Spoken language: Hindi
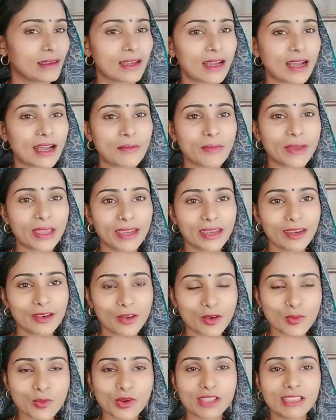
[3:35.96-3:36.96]
अब मैंने इनको
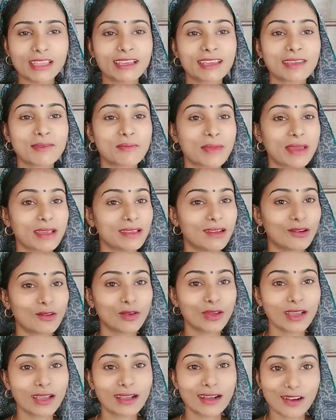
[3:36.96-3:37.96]
बोल दिया कि मैं जाऊँगी
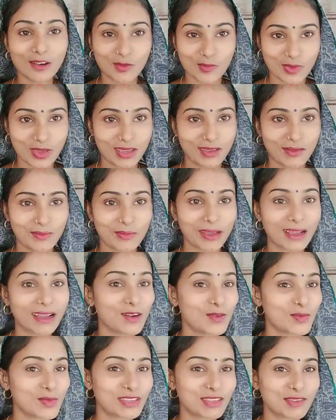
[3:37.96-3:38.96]
गाँव में मैं गाँव
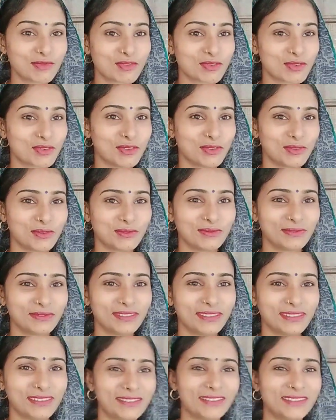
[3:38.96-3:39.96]
में शिफ्ट हो रही हूँ
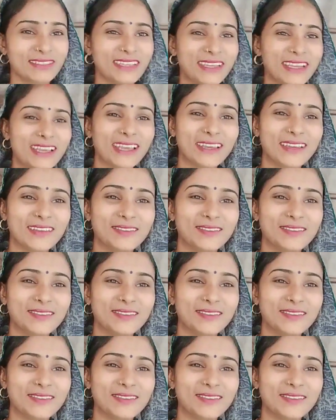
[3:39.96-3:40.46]
ठीक है